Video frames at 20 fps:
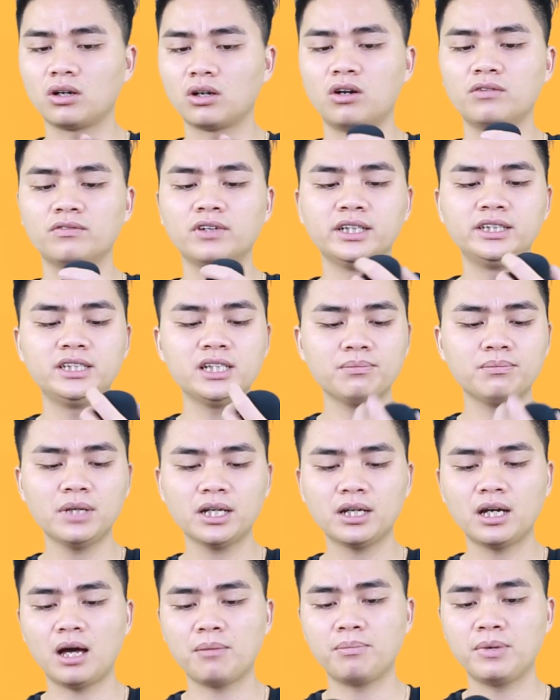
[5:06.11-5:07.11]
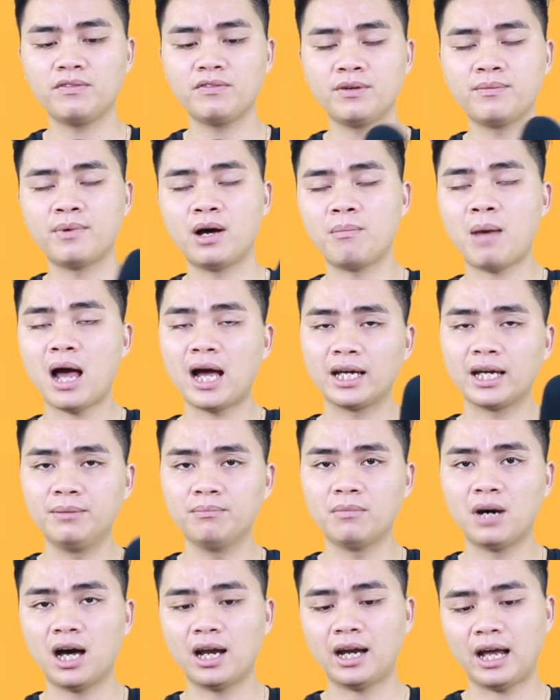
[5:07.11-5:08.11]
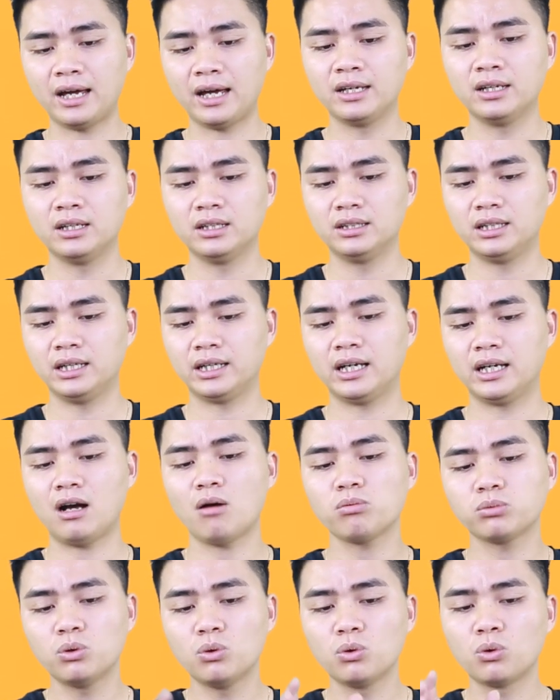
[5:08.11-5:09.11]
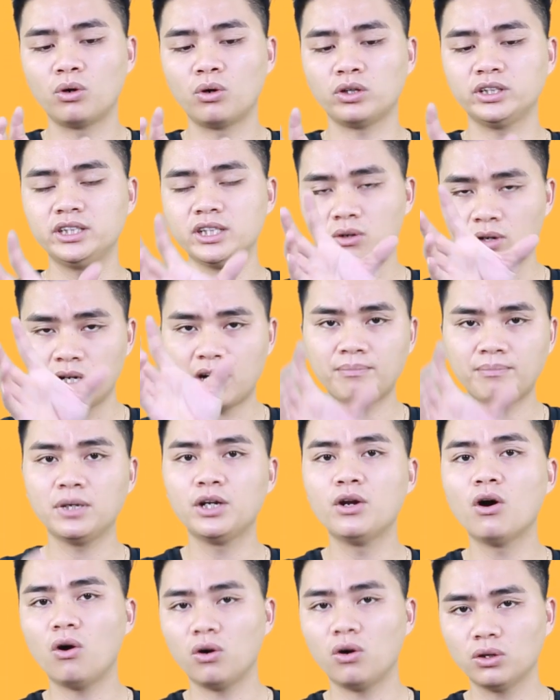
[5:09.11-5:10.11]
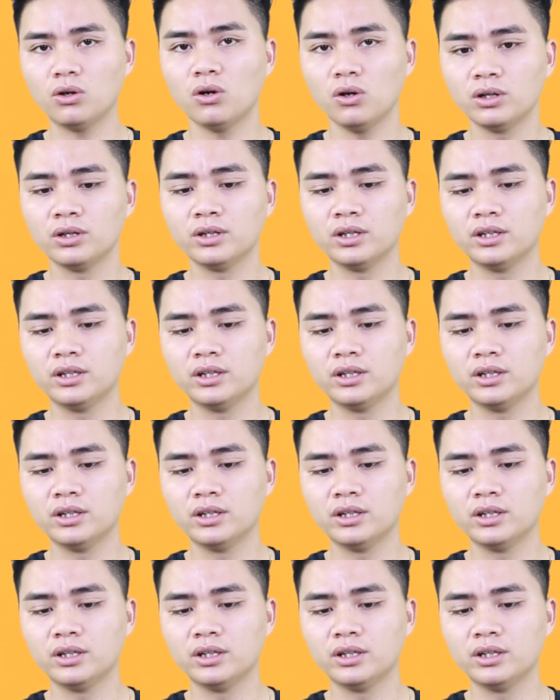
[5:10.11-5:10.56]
còn với chiếc mic à, PPM 3000M này thì cái góc thu của nó chỉ có 50 độ thôi